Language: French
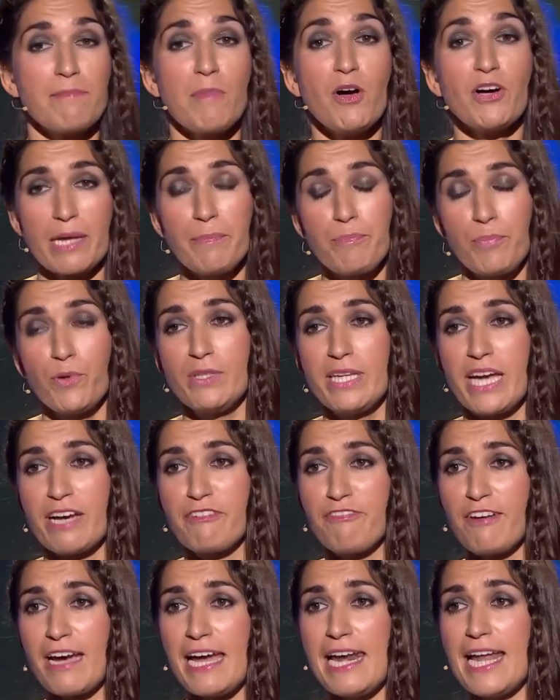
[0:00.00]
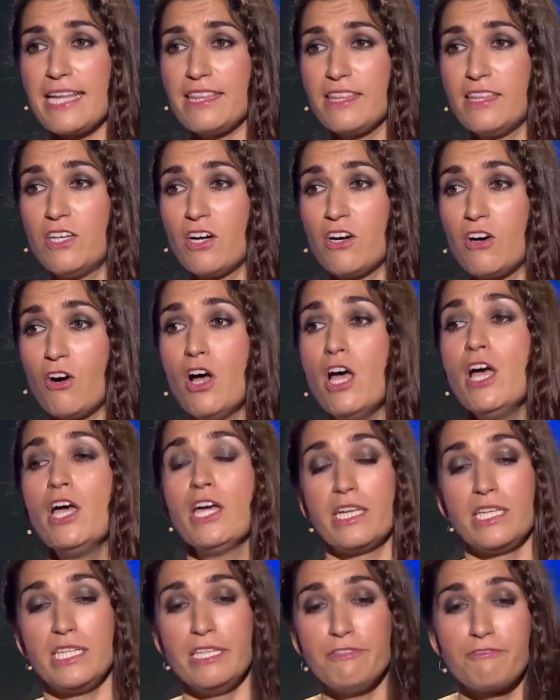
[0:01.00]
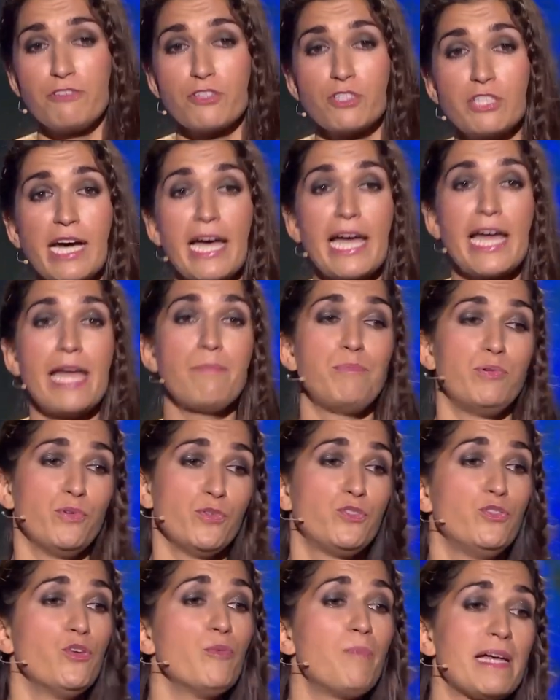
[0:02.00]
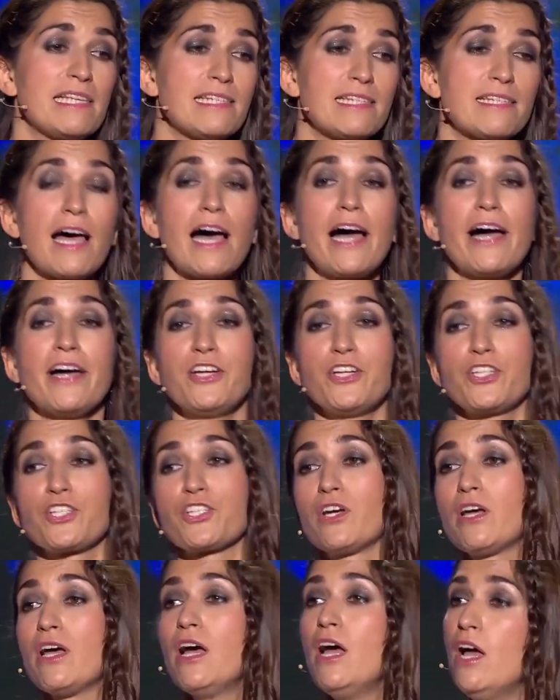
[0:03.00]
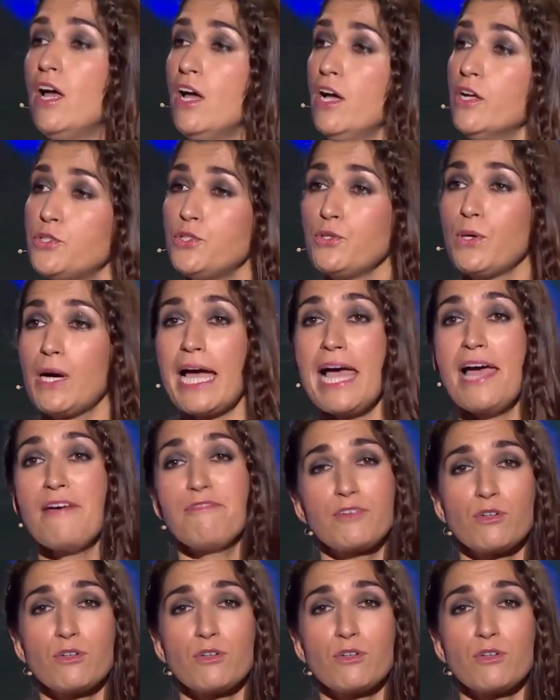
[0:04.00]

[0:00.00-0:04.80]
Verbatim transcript: manque un peu d'air frais là-dedans, il y faudrait plus de passage Tu rêves